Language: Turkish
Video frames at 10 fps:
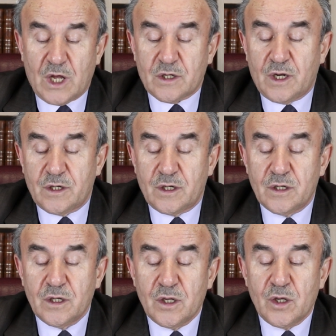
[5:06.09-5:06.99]
haklarının
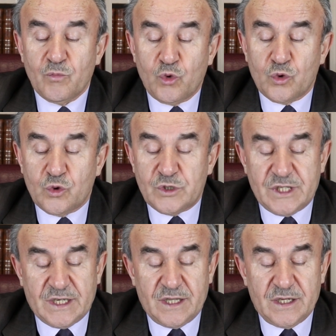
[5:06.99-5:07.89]
bulunduğu
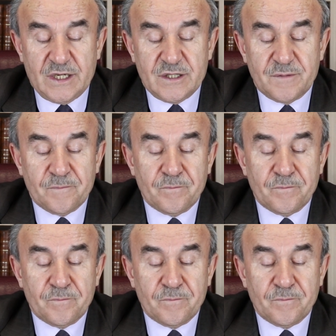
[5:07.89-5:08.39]
zikredilir.